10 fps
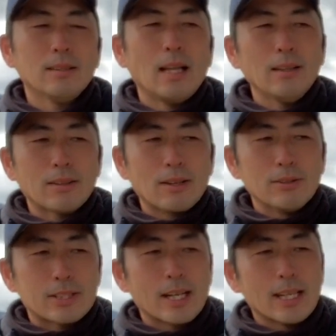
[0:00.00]
なんとか
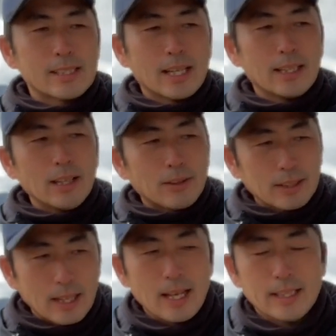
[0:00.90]
打ち返したいなんとか
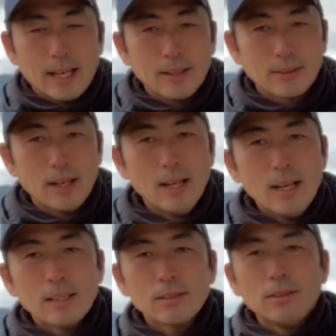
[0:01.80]
狙いたいとか
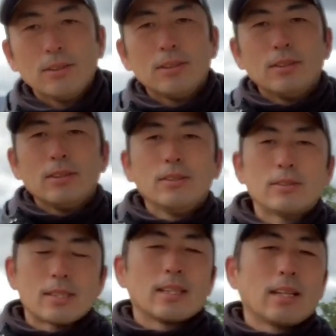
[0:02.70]
そうい
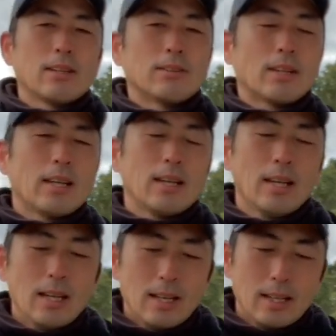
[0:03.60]
う打ち方なの
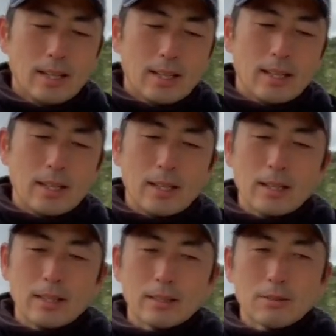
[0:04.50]
で、
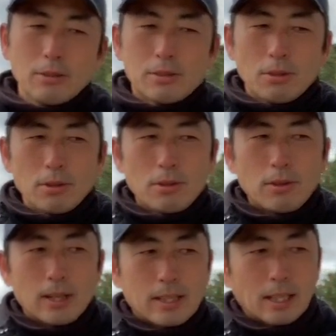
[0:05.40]
えー、そういう状
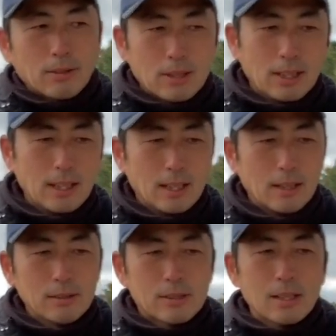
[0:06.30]
況が来た時
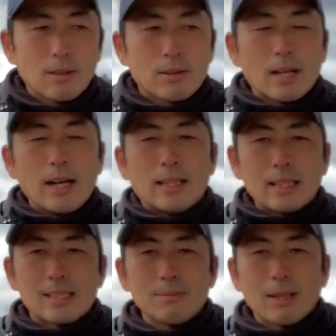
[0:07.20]
に打ち方を変え
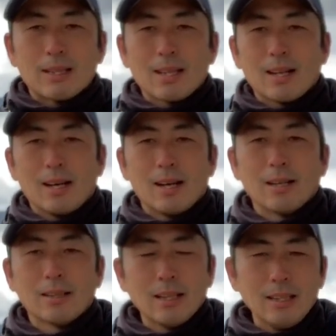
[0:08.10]
てしまった
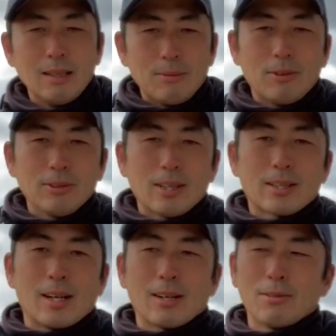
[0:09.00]
ら何にもな
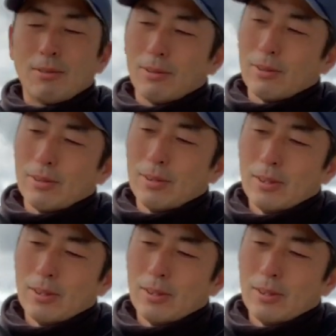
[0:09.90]
んかこ